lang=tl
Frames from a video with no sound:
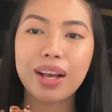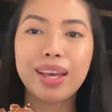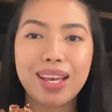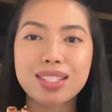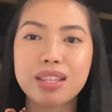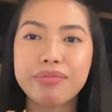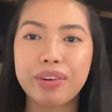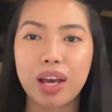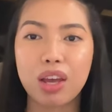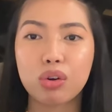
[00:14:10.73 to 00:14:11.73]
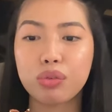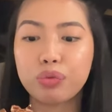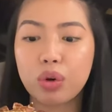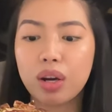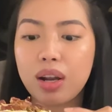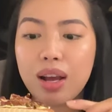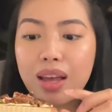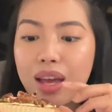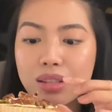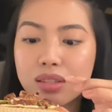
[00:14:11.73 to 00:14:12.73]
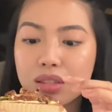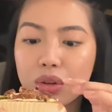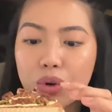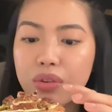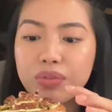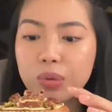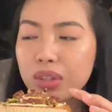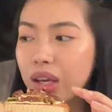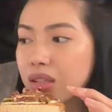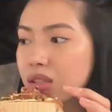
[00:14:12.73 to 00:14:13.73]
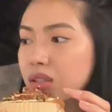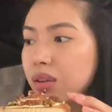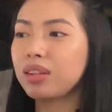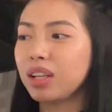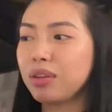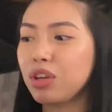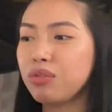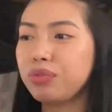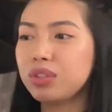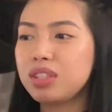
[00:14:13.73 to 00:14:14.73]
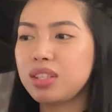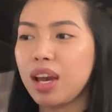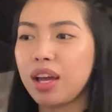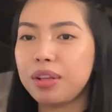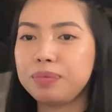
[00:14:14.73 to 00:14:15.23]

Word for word: case to five or for a case or a phone case. Ano nyo yung foods niya?